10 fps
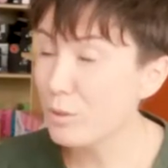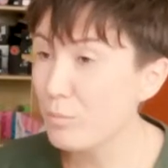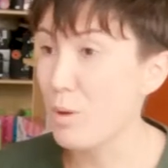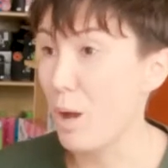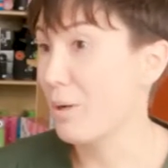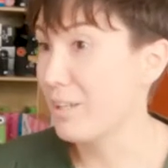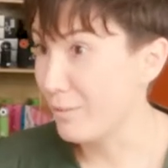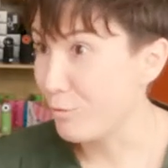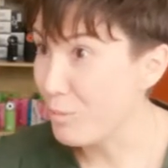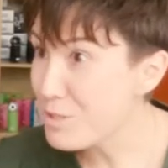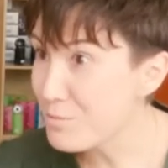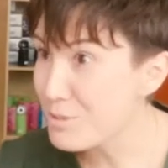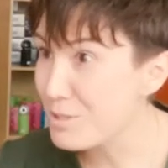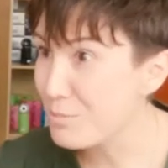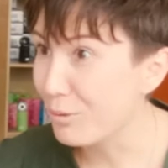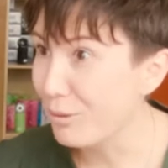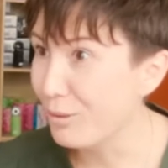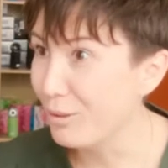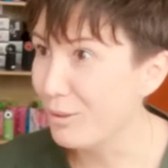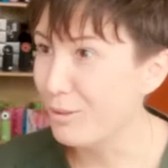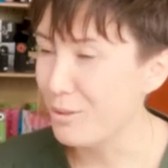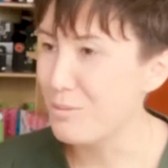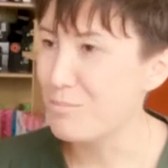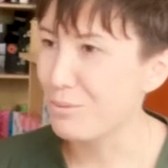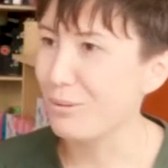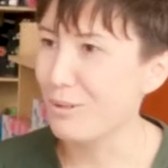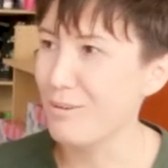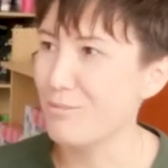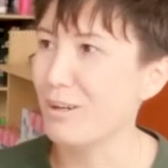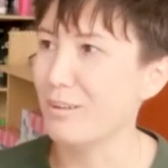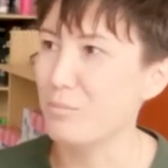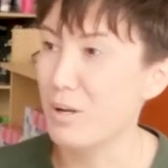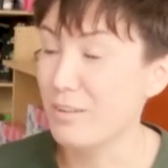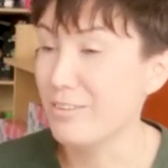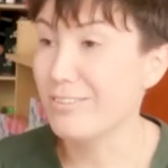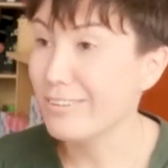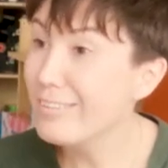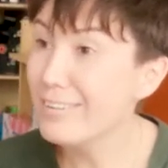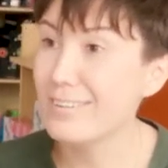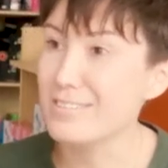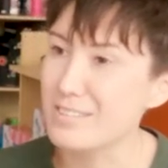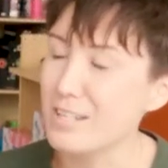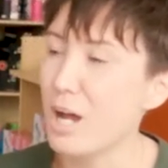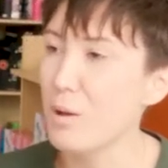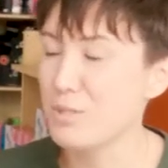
oui, mais après, il y a des formations aussi pour, euh, pour euh, avoir bah, des techniques, etc.